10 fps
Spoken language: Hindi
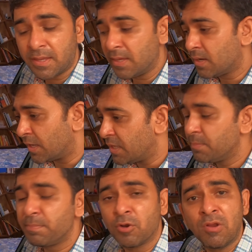के
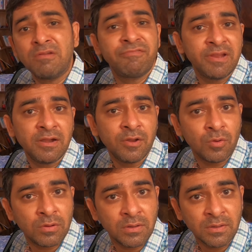करीब रॉयल इनफील्ड
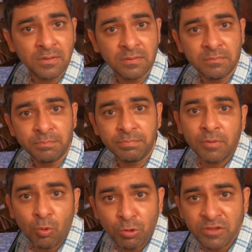
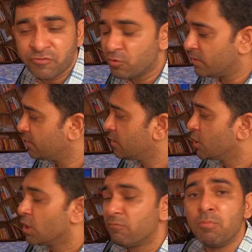ओनर्स जो हैं
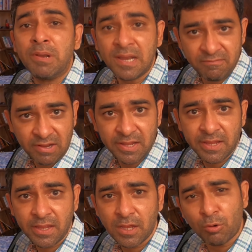वो मिलने वाले
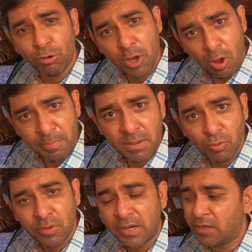हैं गुड़गांव में
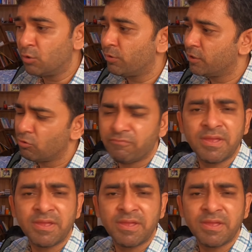हम लोग इकट्ठे हो रहे हैं और